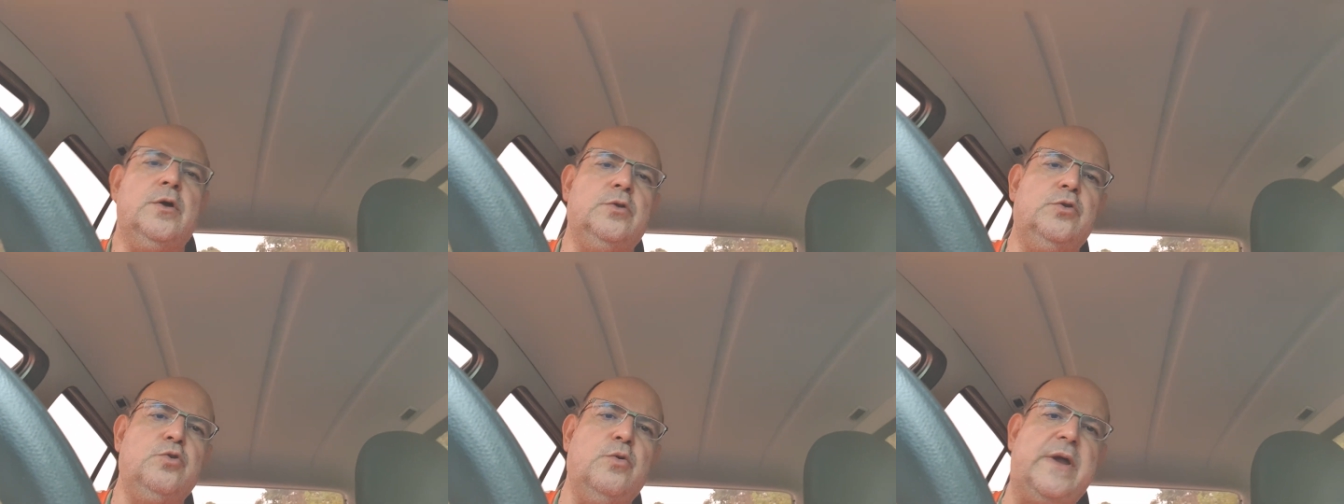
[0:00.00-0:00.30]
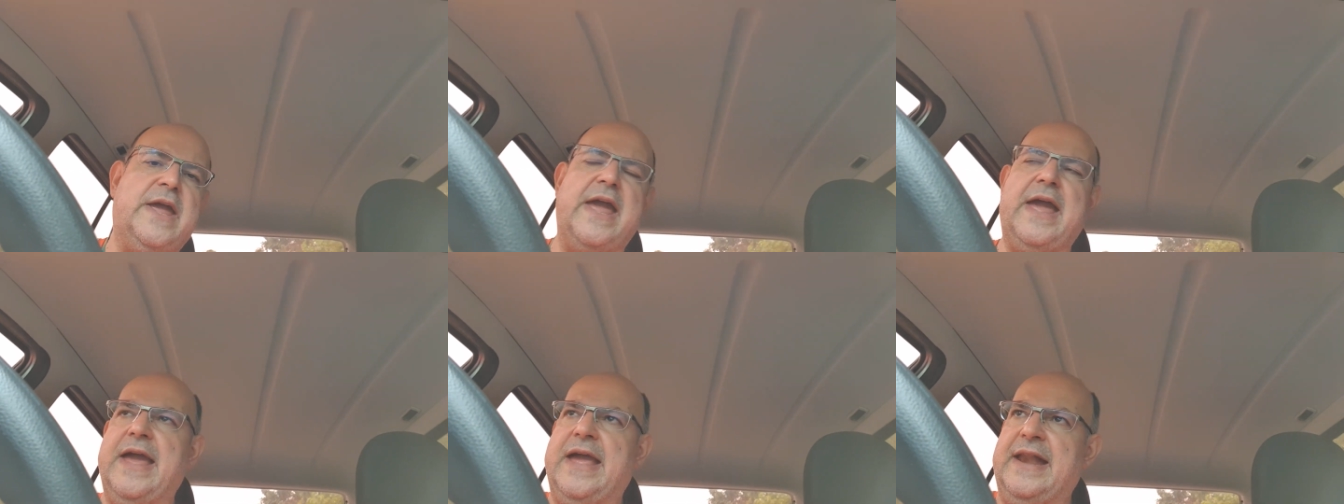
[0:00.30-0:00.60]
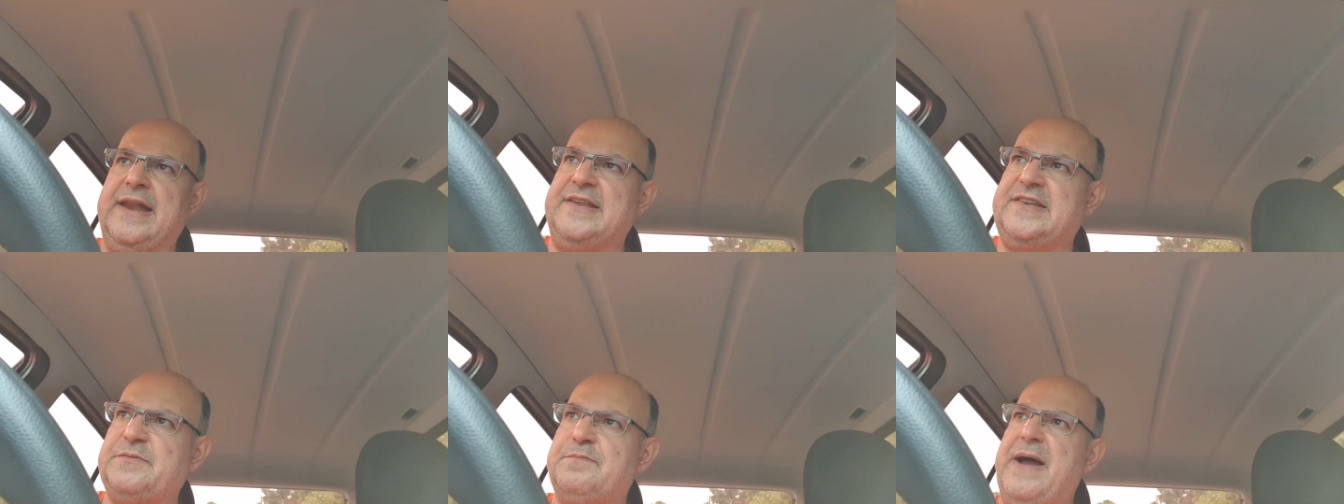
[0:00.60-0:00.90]
do que
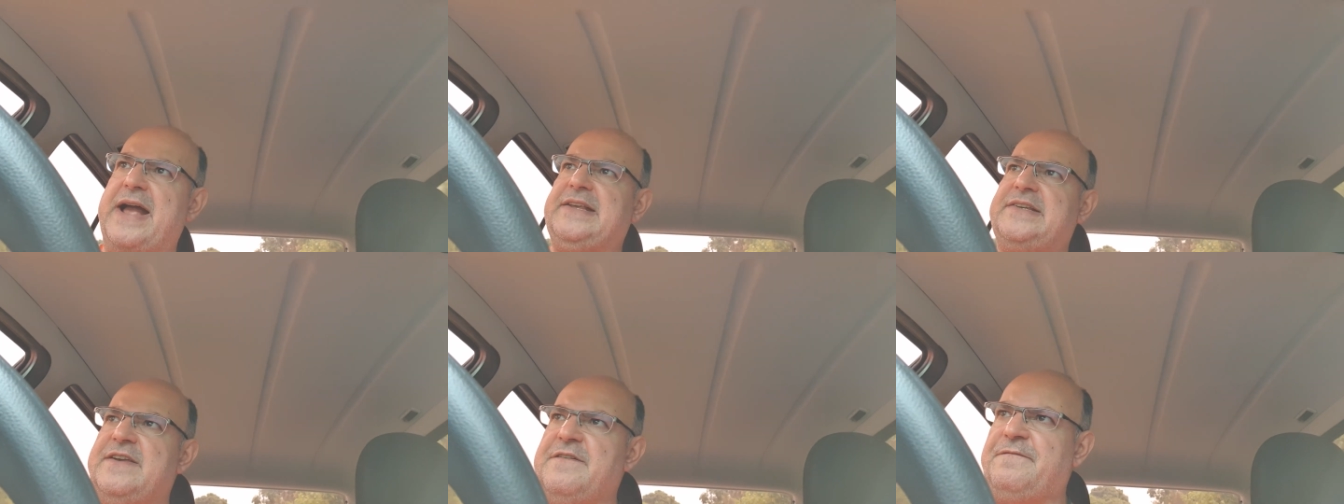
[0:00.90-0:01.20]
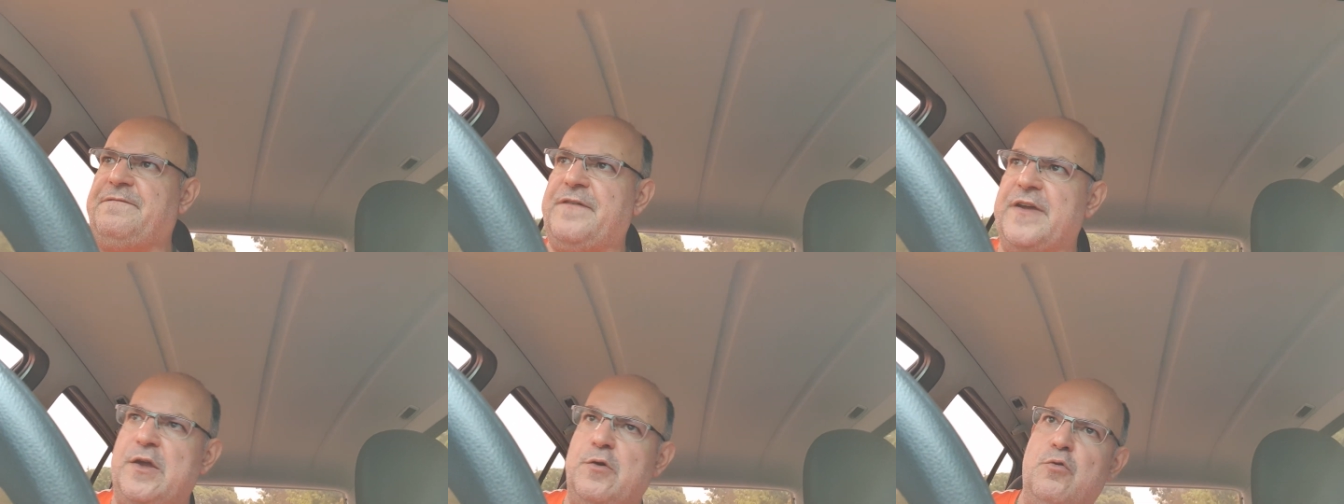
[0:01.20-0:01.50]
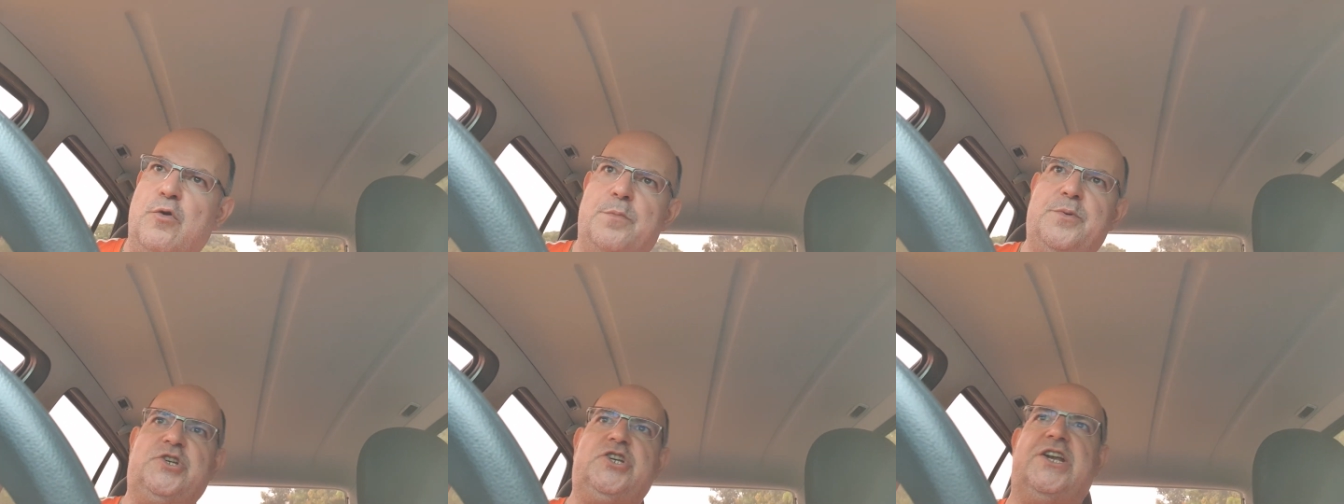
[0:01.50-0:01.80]
eles. Mas enfim,
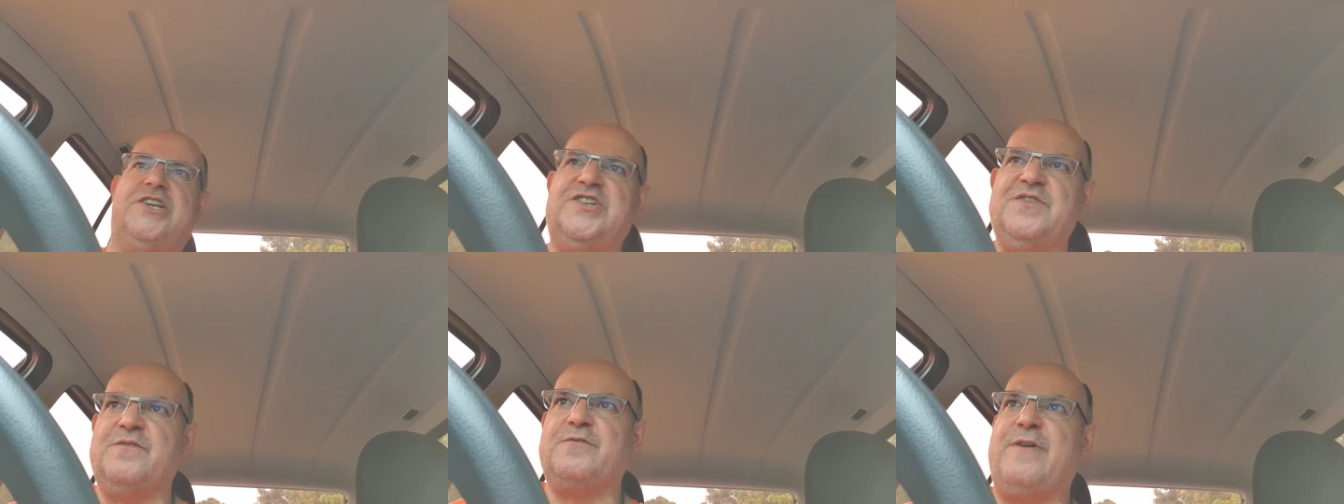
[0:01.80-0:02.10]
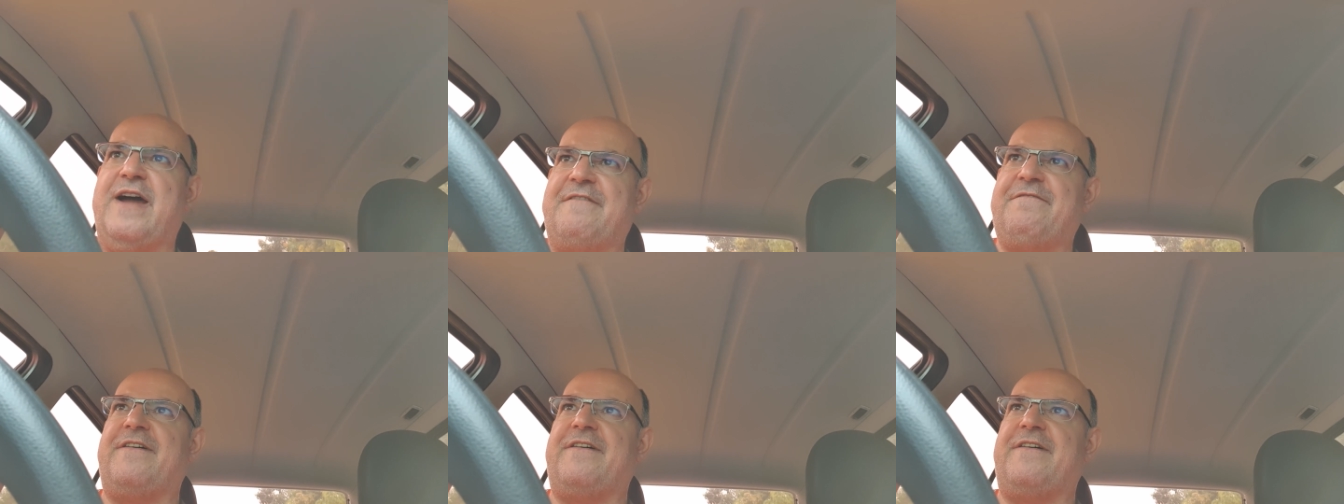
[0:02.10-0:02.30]
o objetivo não